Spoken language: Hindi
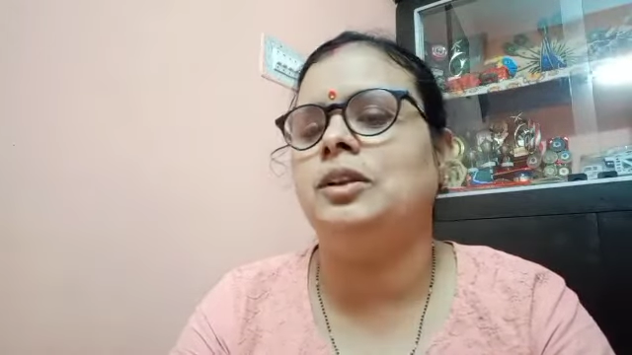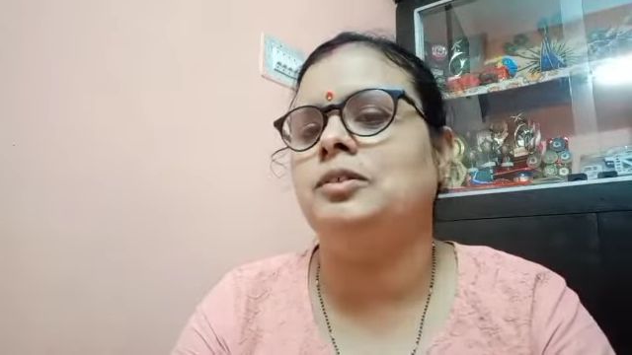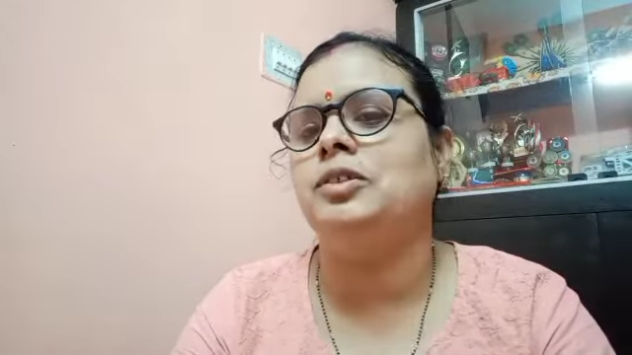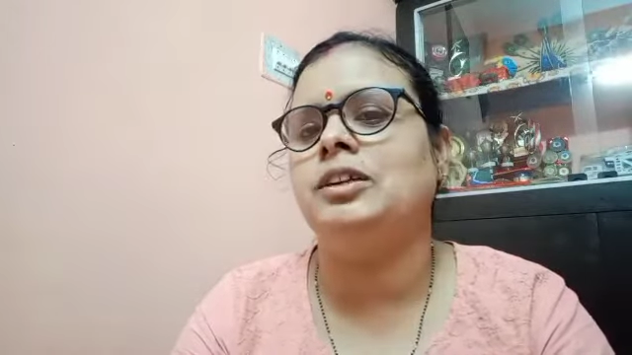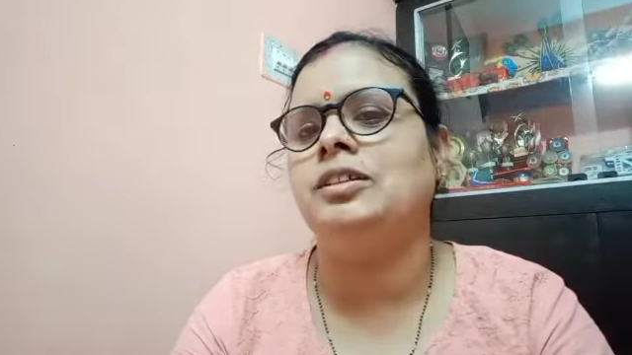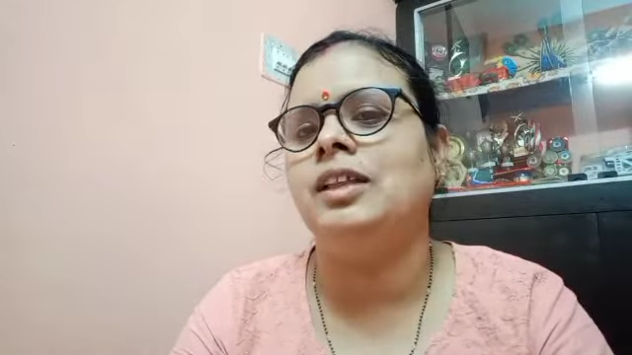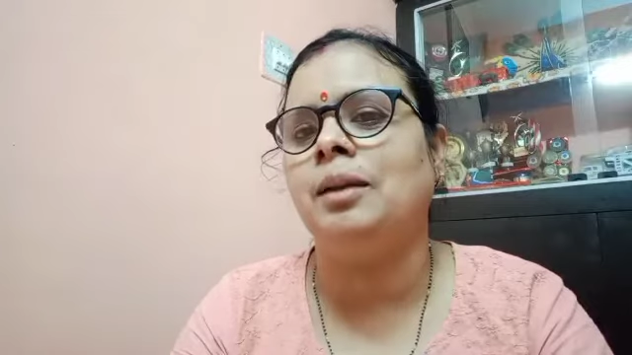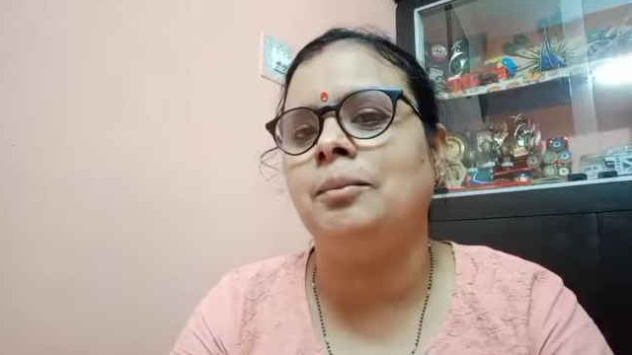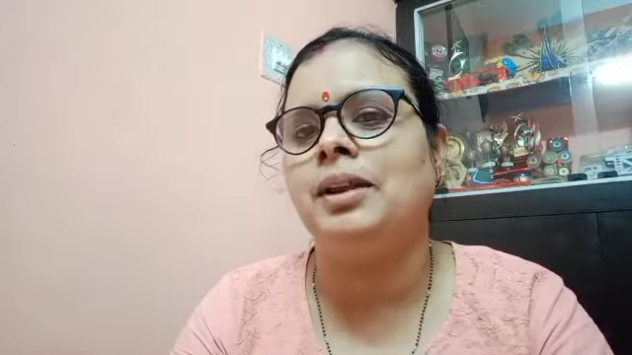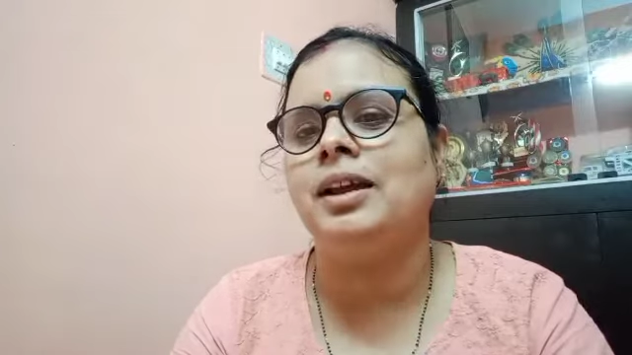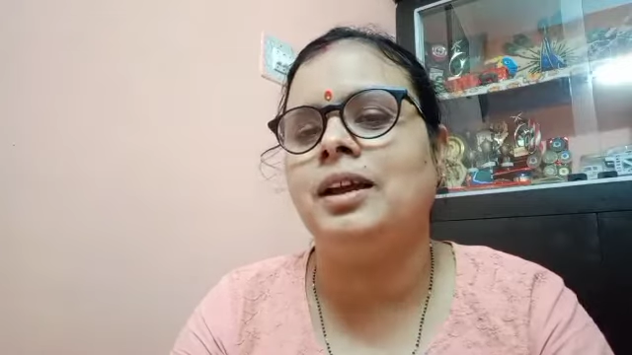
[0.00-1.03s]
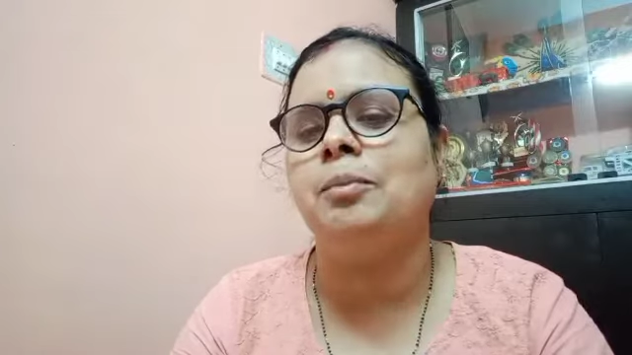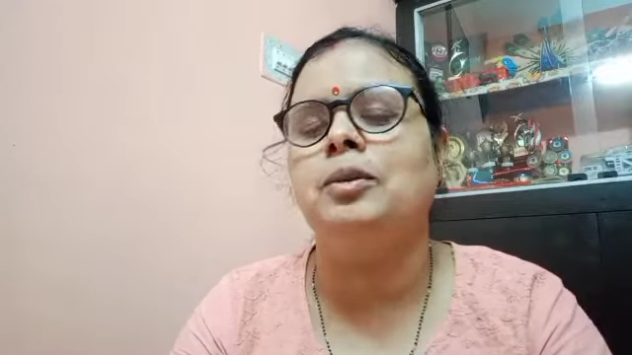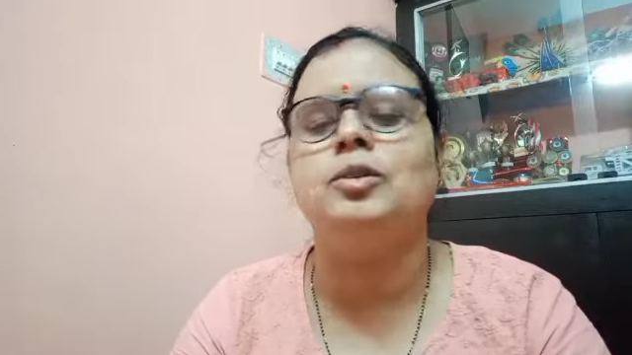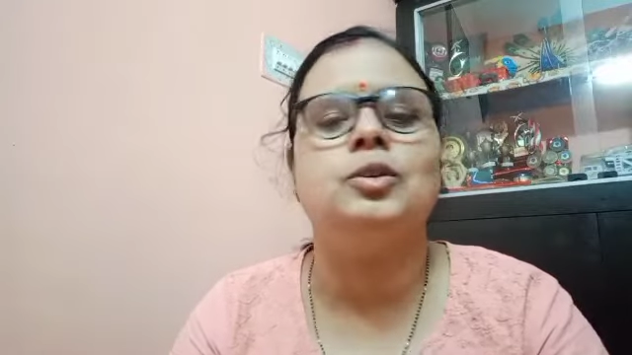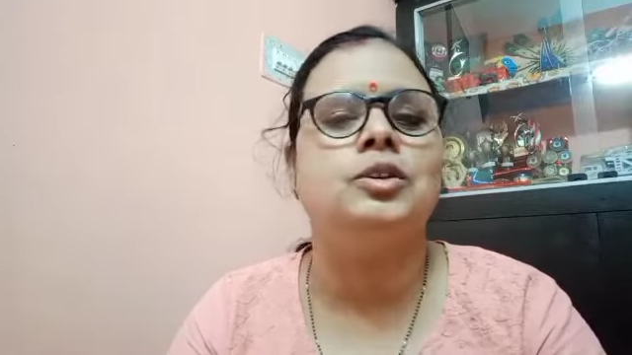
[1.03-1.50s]
रुचि का ध्यान में रखकर
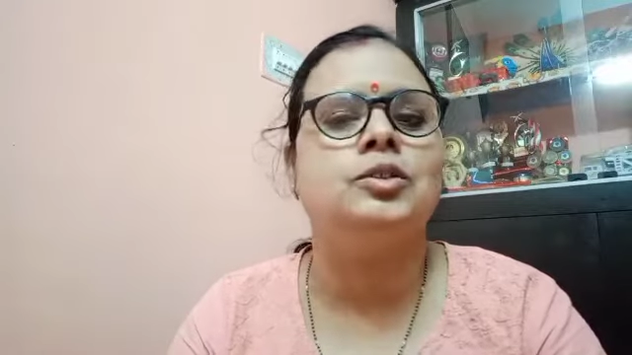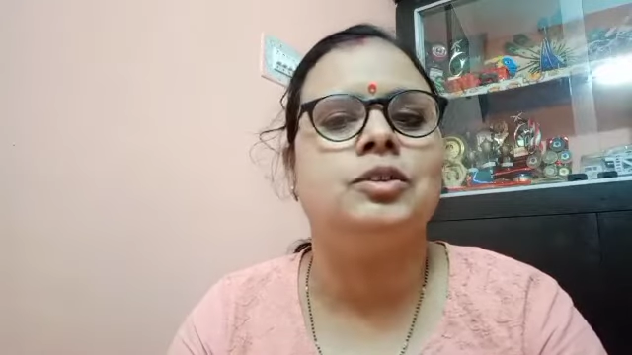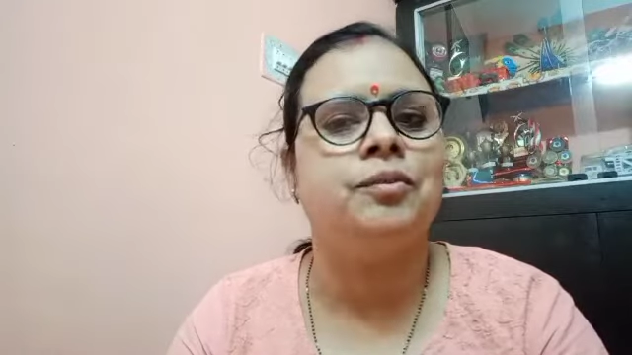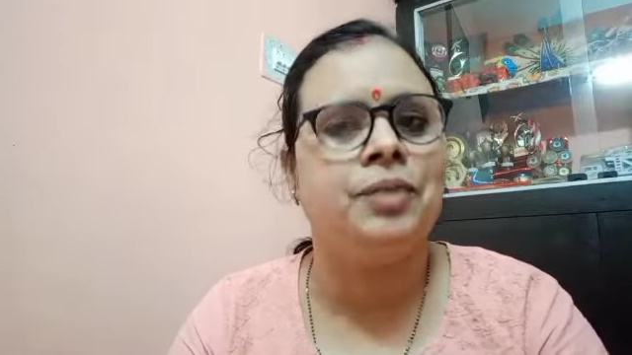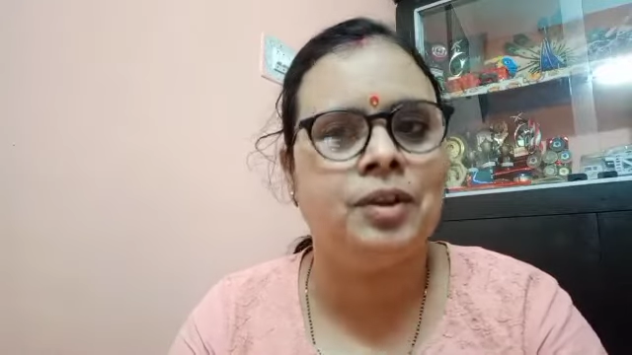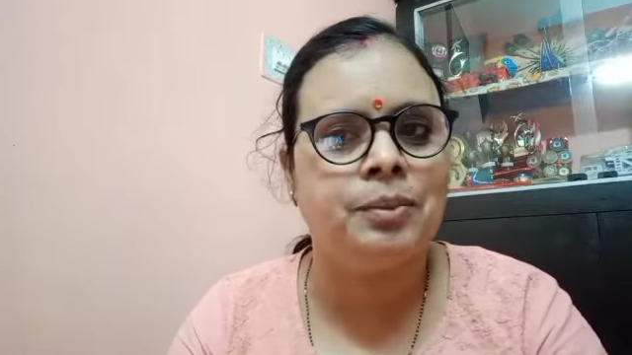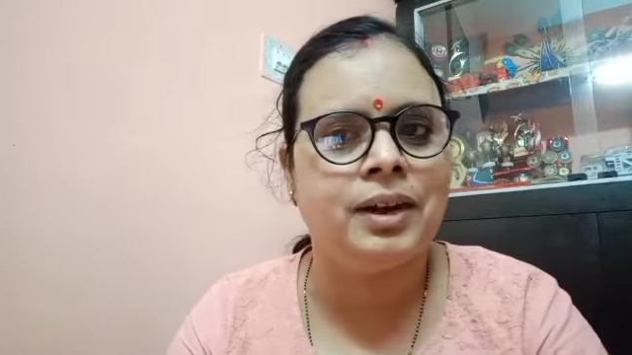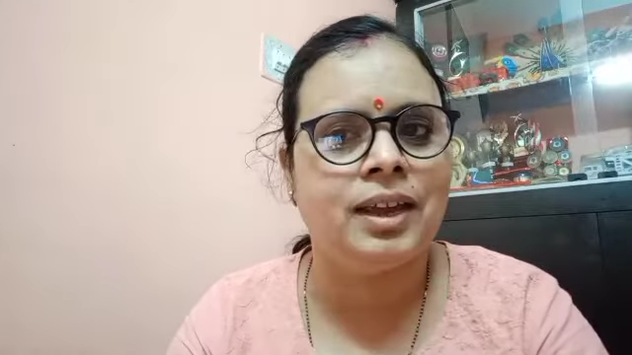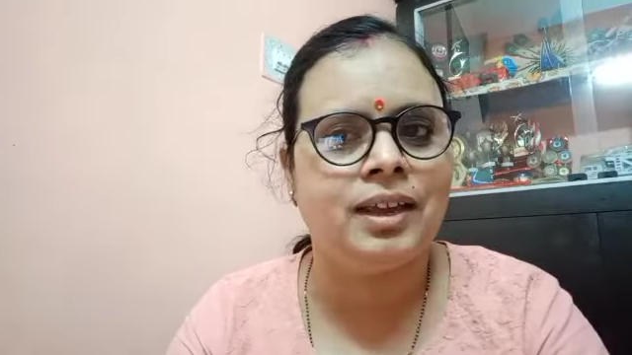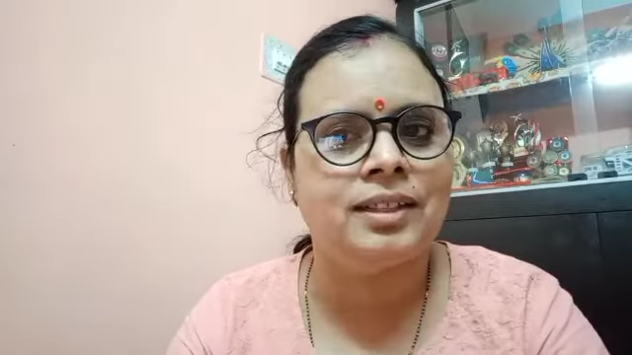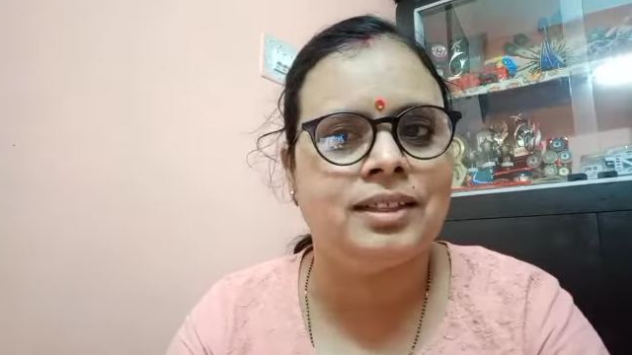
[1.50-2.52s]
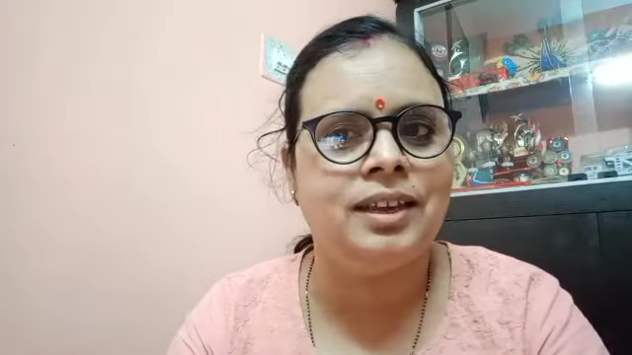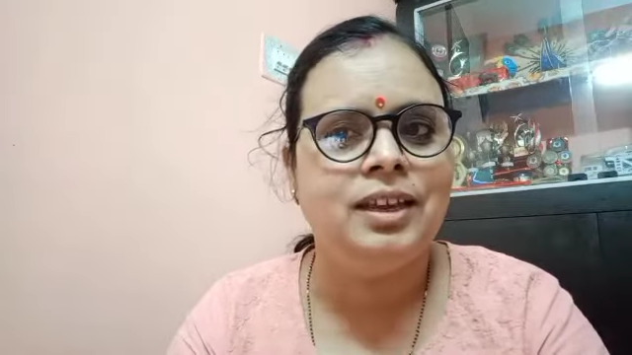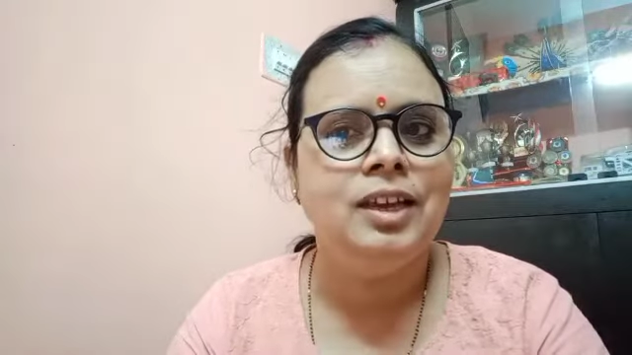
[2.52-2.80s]
बहुत छोटे छोटे वीडियो बनाए गए थे